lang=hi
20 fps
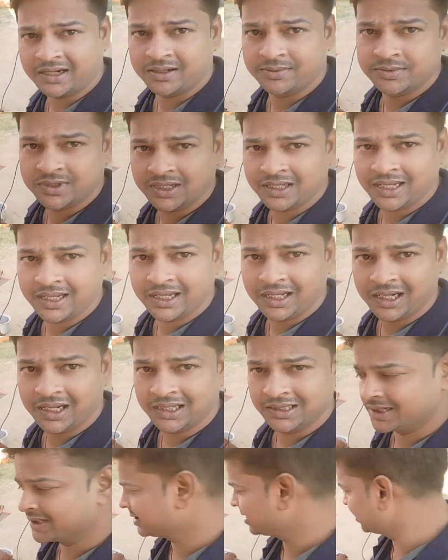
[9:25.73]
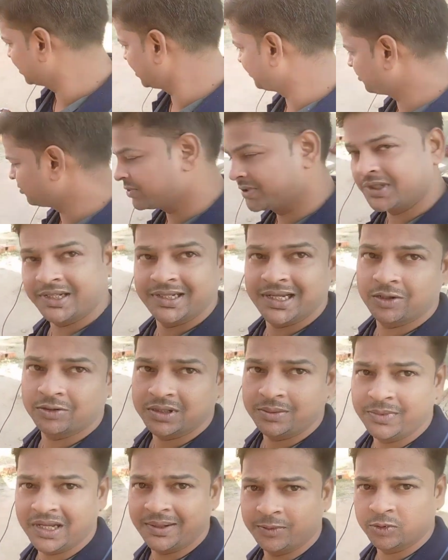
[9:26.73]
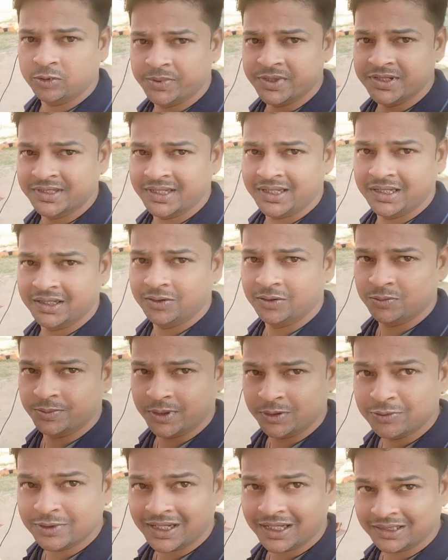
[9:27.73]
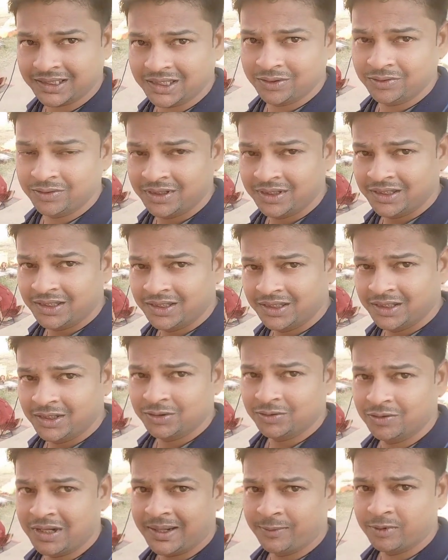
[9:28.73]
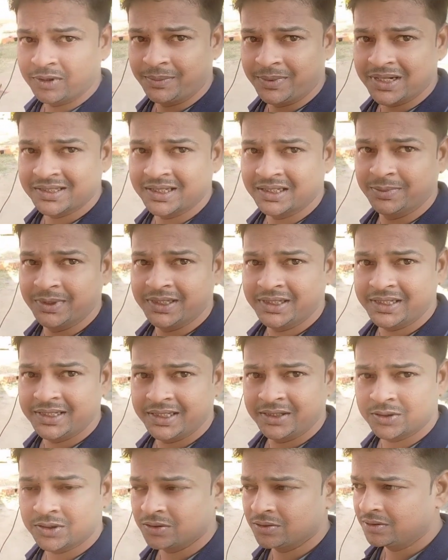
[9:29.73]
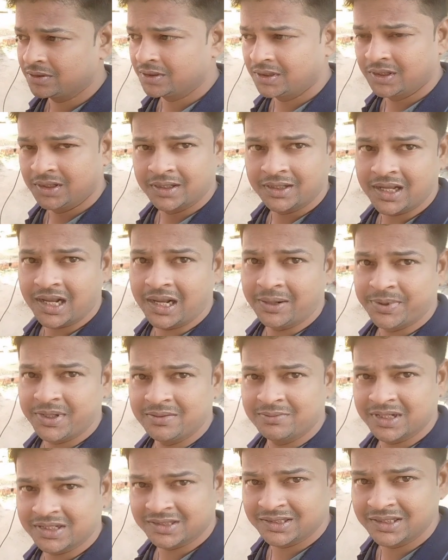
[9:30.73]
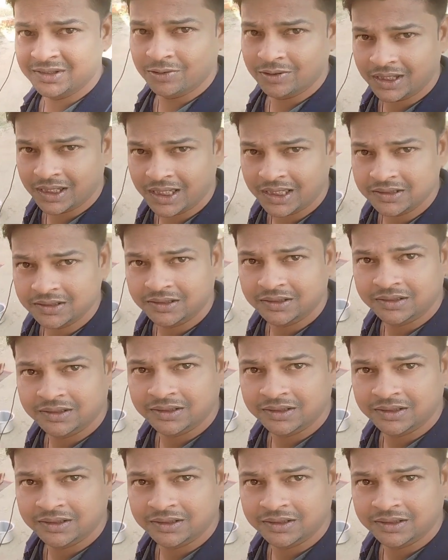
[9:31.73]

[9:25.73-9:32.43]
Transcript: कार्यक्रम चला है आज जैसे सब हाँ। तैयार होता मैं आप लोगों को पीछे रूबरू कराता हूँ तो आप लोग हमारे साथ बने रहिए दोस्तों काफ़ी मस्ती होगा आज